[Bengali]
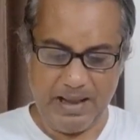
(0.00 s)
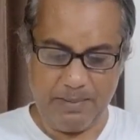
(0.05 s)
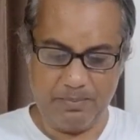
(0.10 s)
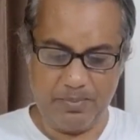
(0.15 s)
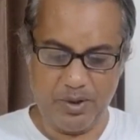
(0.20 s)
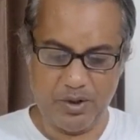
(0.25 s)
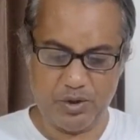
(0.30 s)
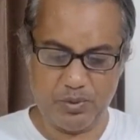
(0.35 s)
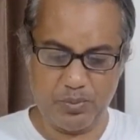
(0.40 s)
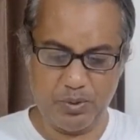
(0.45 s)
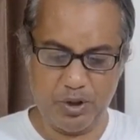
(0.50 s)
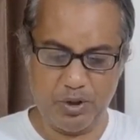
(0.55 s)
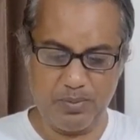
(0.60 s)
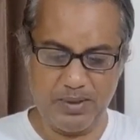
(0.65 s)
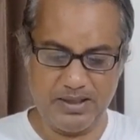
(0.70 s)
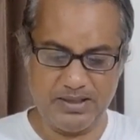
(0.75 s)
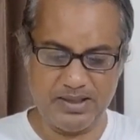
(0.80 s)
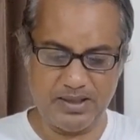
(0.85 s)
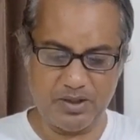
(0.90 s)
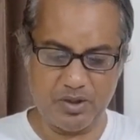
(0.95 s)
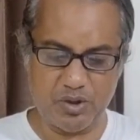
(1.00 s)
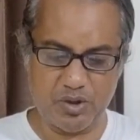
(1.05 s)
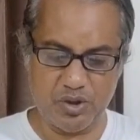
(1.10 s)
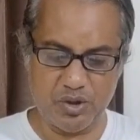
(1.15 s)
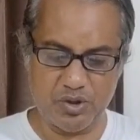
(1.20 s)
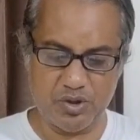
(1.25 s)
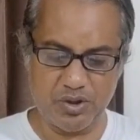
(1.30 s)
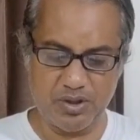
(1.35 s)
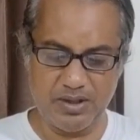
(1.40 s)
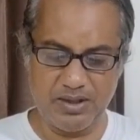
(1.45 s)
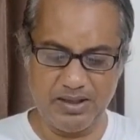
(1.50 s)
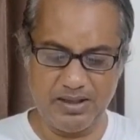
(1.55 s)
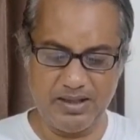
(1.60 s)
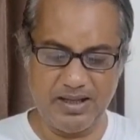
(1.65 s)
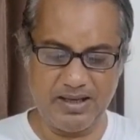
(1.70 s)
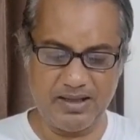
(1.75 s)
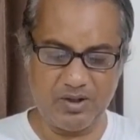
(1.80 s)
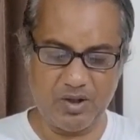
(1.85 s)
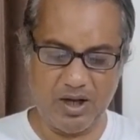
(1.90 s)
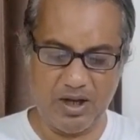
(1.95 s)
বৃহস্পতিবার জাতীয় সংসদে
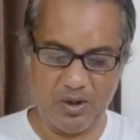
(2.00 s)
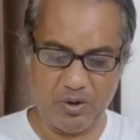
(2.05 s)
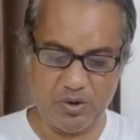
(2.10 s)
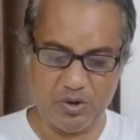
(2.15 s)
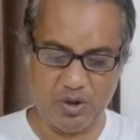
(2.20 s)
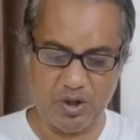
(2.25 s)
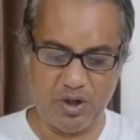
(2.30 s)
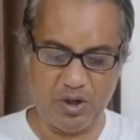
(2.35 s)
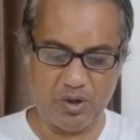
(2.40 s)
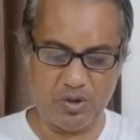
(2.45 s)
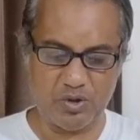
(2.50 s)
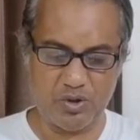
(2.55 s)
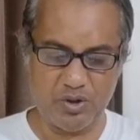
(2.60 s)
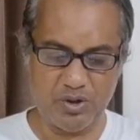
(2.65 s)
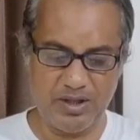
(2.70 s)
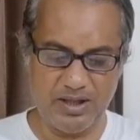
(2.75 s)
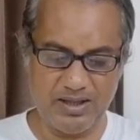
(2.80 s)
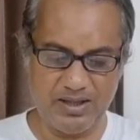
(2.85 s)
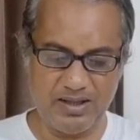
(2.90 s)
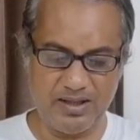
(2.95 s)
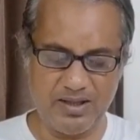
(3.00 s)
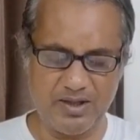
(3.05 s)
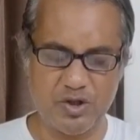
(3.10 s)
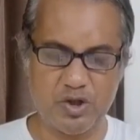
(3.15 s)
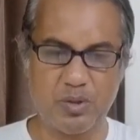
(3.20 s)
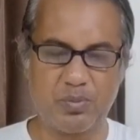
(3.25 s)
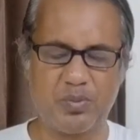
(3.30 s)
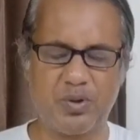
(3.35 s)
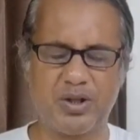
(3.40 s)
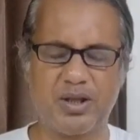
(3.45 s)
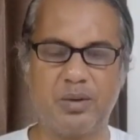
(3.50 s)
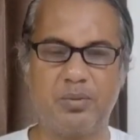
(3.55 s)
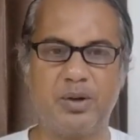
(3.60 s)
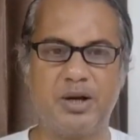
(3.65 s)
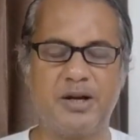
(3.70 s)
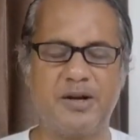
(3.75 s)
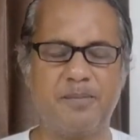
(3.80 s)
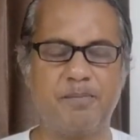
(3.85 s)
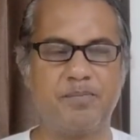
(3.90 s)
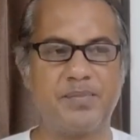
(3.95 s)
নির্ধারিত আলোচনায় অংশ নিয়ে তিনি এসব কথা
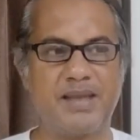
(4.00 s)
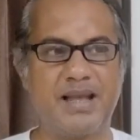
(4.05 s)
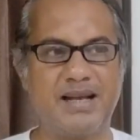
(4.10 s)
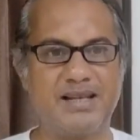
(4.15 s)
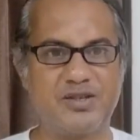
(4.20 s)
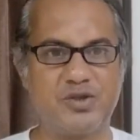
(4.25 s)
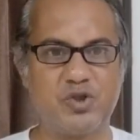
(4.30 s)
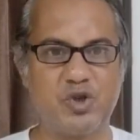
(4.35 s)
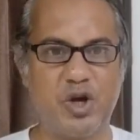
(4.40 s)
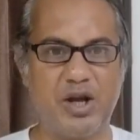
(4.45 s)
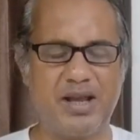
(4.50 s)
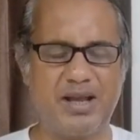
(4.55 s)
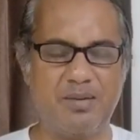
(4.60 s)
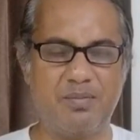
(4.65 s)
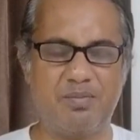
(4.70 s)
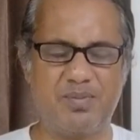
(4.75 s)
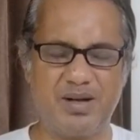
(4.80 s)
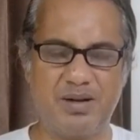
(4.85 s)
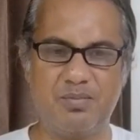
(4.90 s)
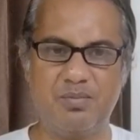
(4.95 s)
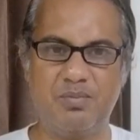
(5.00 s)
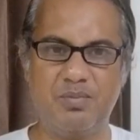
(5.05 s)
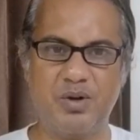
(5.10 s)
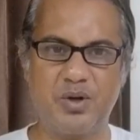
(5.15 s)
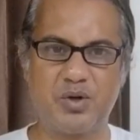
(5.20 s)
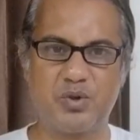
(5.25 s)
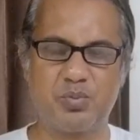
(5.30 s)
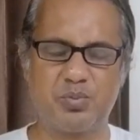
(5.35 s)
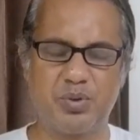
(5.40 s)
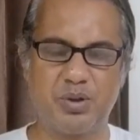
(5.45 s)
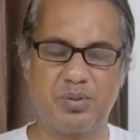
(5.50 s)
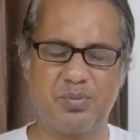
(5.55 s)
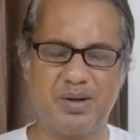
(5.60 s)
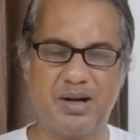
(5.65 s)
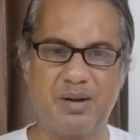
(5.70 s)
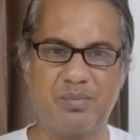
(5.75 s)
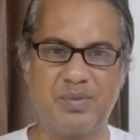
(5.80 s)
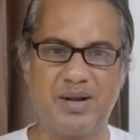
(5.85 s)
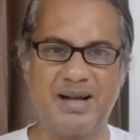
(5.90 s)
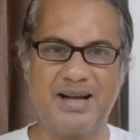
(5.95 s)
বলেন আজ ছয় এপ্রিল
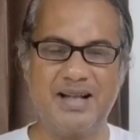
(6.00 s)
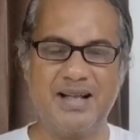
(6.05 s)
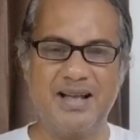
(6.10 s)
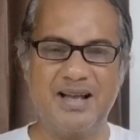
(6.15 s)
বৃহস্পতিবার আমরা